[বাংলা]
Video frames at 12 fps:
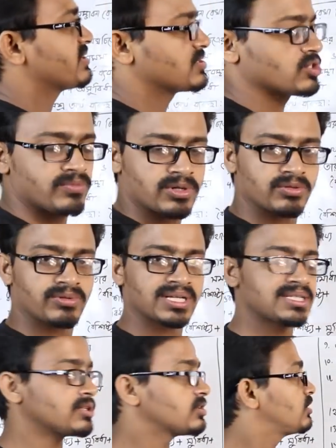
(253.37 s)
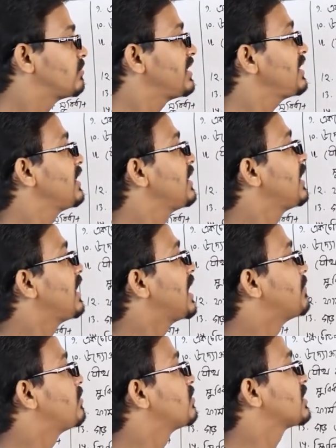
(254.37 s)
বাজার সম্পর্কে তোমাকে জানতে হবে
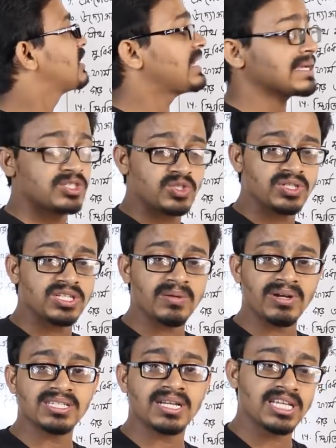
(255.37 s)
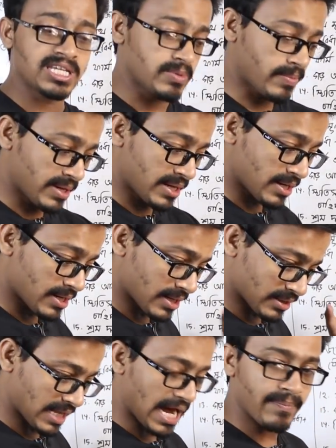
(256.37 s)
এবং একচেটিয়া বাজারে কিভাবে
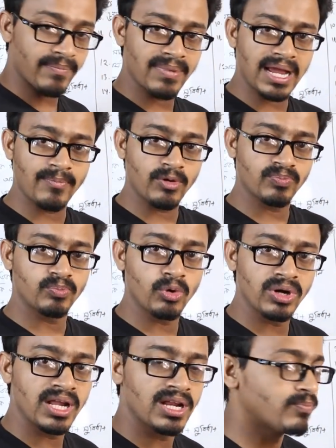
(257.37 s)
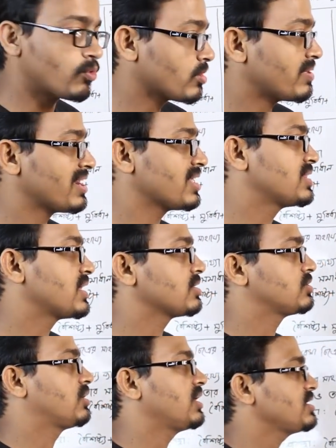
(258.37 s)
দাম এবং পণ্যের পরিমাণ
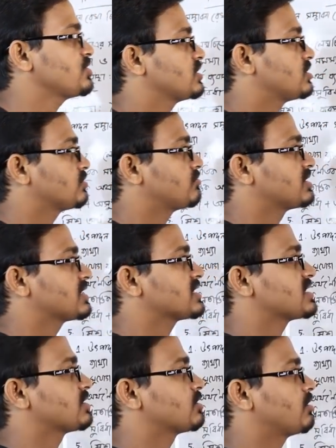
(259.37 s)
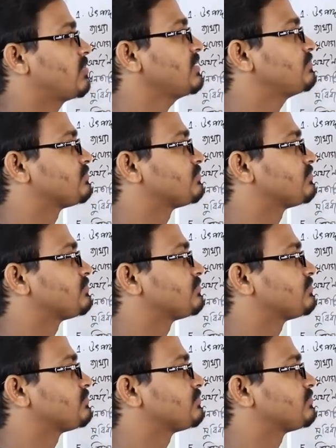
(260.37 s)
নির্ধারিত হয় সেটাও তোমাদেরকে জানতে হবে